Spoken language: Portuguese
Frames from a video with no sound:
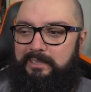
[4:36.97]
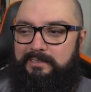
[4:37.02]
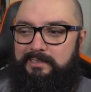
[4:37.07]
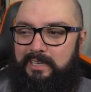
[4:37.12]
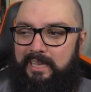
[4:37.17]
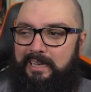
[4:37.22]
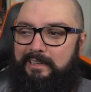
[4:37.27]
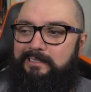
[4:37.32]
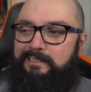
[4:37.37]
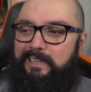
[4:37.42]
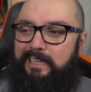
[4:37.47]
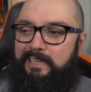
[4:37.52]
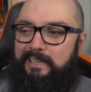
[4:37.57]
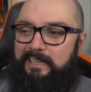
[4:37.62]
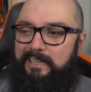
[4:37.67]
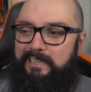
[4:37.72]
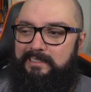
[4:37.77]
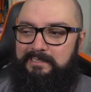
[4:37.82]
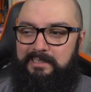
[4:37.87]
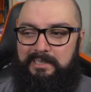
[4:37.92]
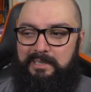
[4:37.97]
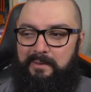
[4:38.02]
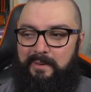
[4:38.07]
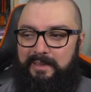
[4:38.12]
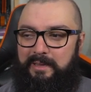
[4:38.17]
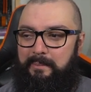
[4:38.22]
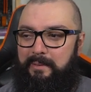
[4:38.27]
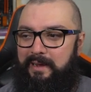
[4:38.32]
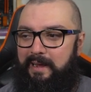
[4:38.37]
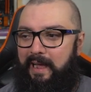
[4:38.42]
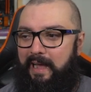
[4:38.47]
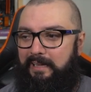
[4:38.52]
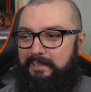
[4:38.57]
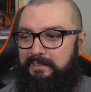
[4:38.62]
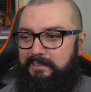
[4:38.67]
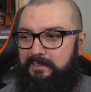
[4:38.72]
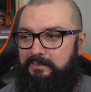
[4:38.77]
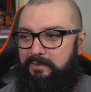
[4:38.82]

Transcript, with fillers: Essa aqui é anteninha, essa aqui não é da bancada, tá?